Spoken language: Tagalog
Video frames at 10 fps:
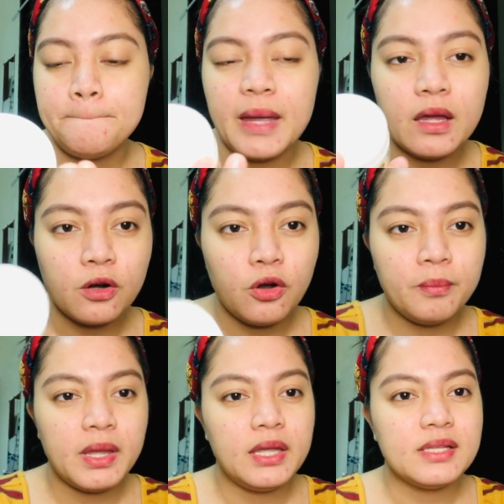Pero
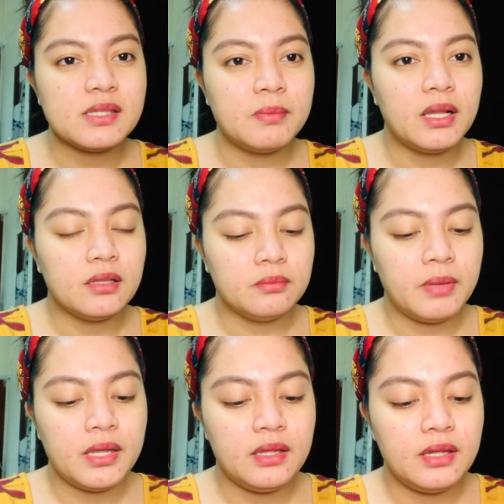may smell,
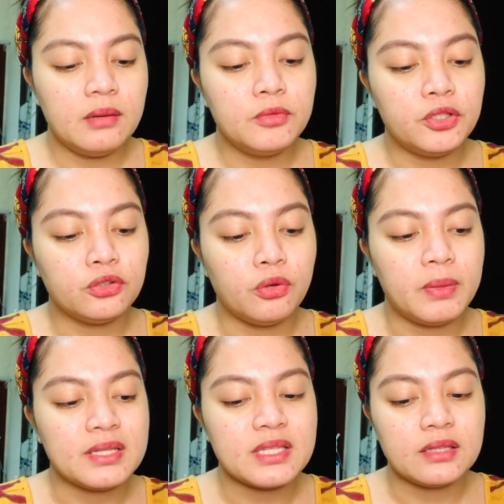may amoy ito,
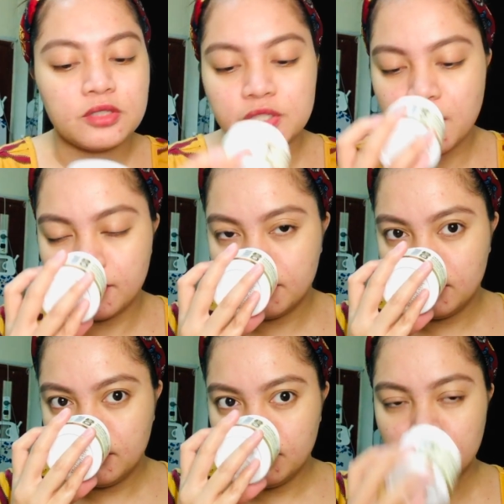may scent siya.
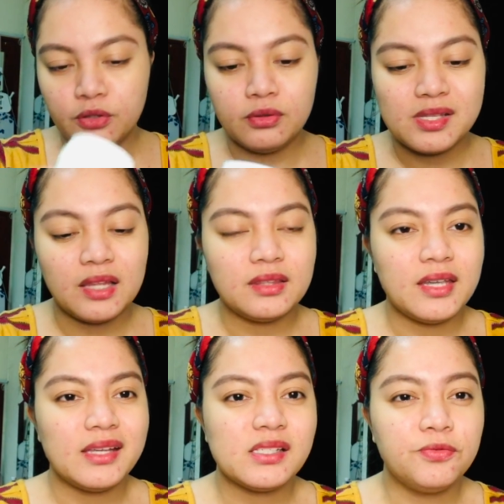Yung scent
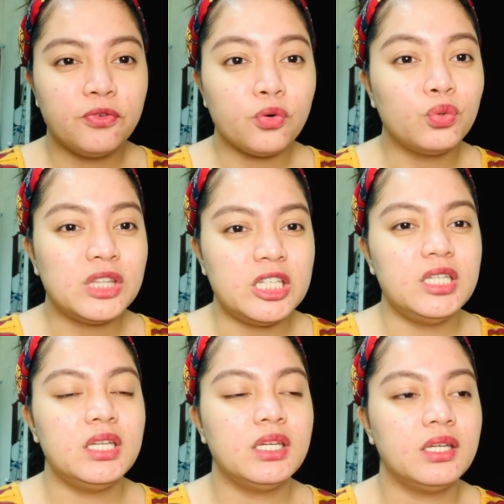niya is
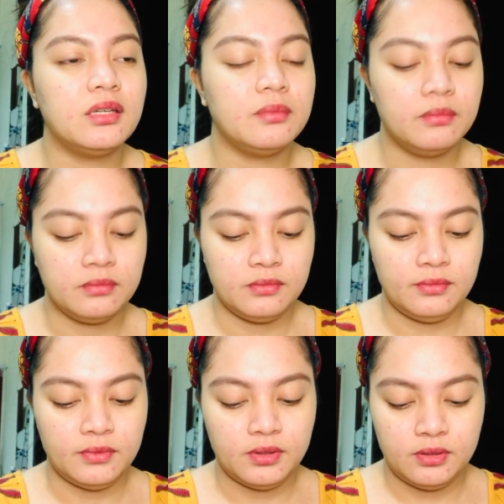fruity.
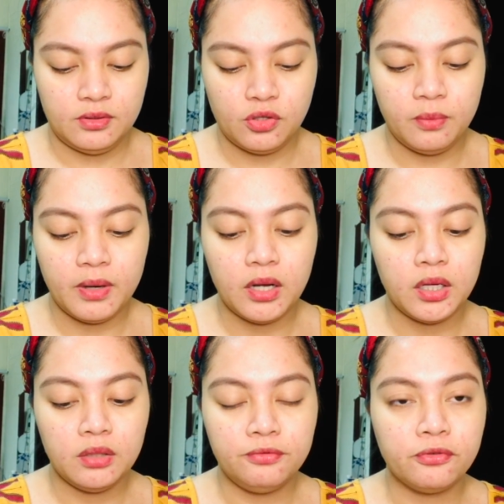
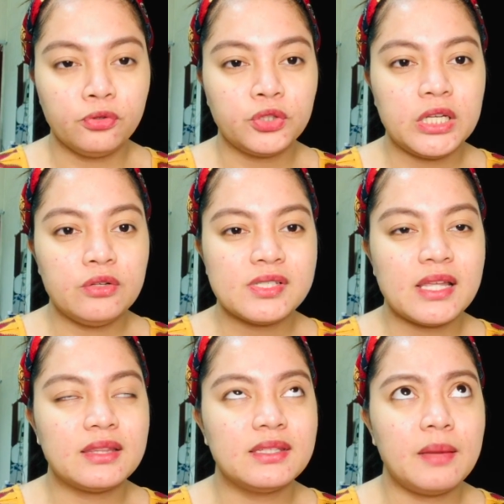Sobrang fruity nung
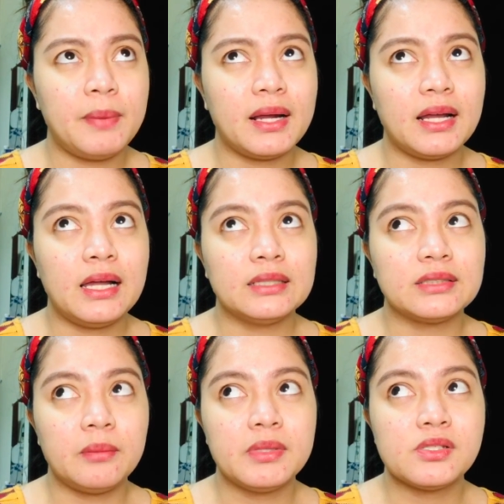scent niya. Parang ang
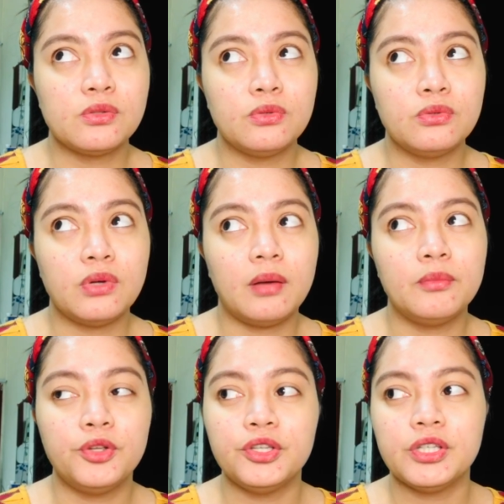tamis tong
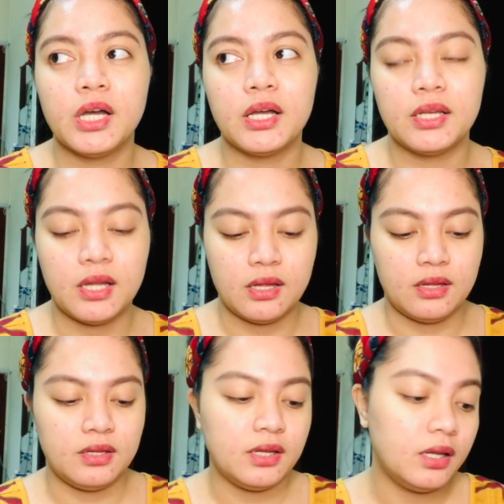amoy niya
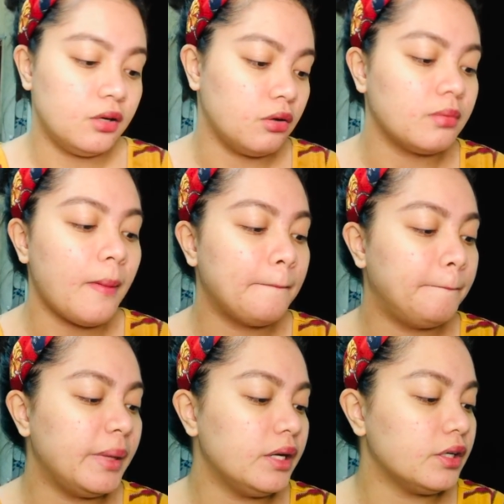na, ayun o,
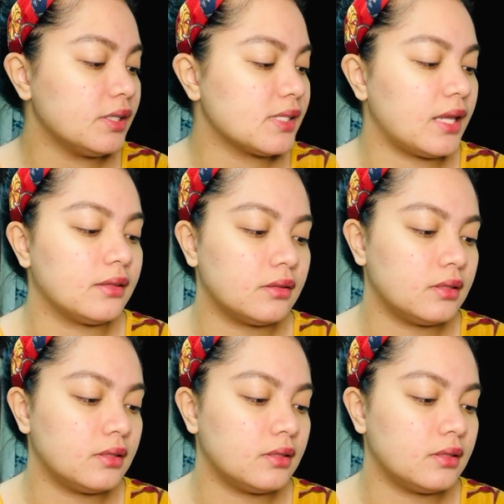pure scent.